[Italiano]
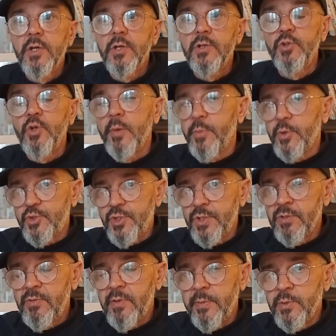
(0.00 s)
Dopo
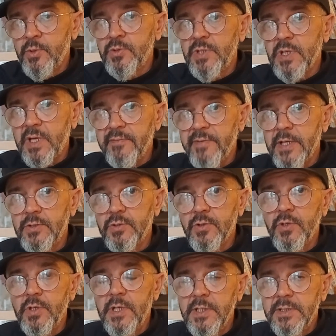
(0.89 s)
5 minuti è
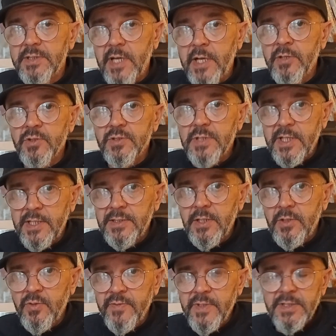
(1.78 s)
arrivato il treno
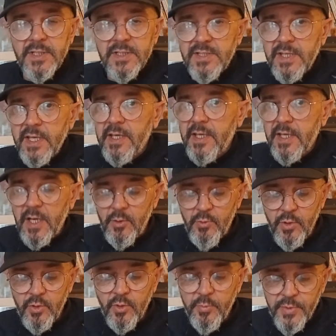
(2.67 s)
3096, che era
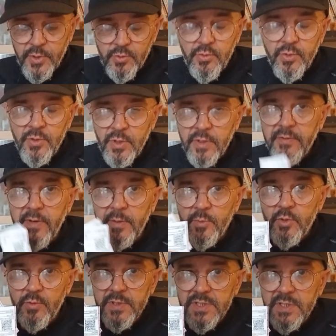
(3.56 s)
quello per cui noi
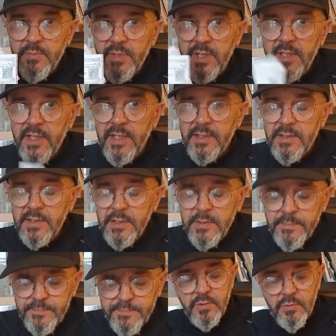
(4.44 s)
avevamo questi
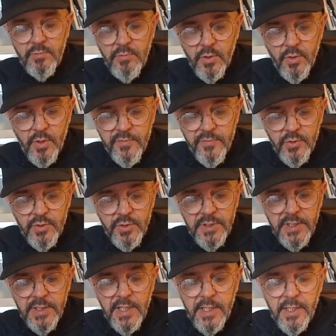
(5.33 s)
biglietti. Quello che voglio
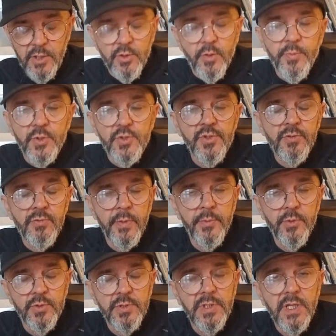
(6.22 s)
dire è che dopo 5
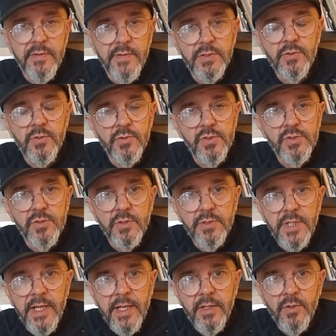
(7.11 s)
minuti è arrivato il nostro
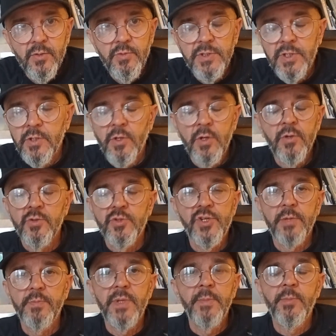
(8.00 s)
treno, quindi noi non
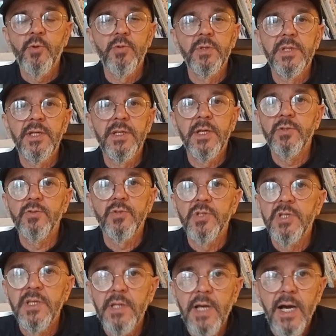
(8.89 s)
ci abbiamo guadagnato
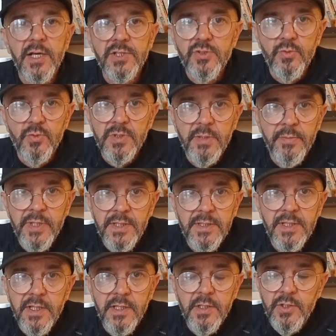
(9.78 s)

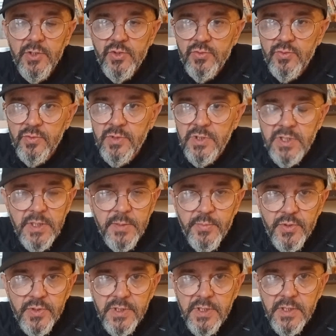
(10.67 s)
assolutamente nessun
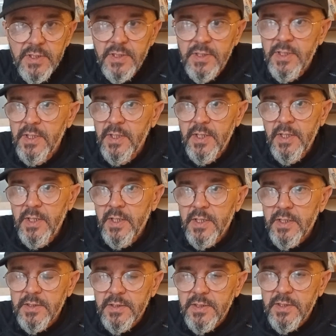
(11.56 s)
tipo di,
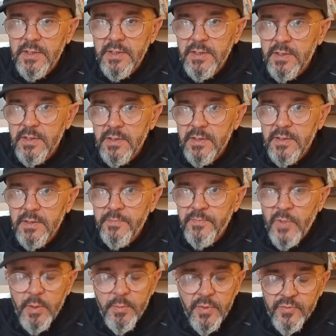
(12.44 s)
di,
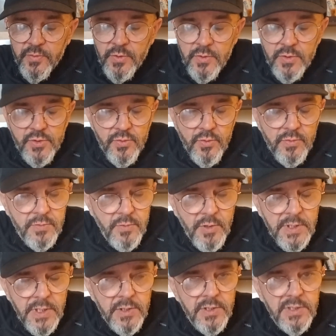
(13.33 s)
non abbiamo avuto nessun
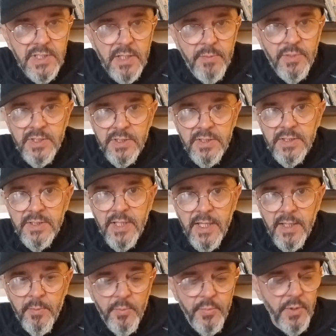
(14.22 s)
guadagno in termini di
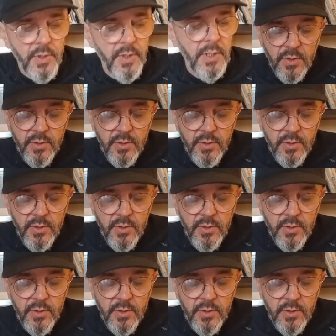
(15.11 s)
tempo.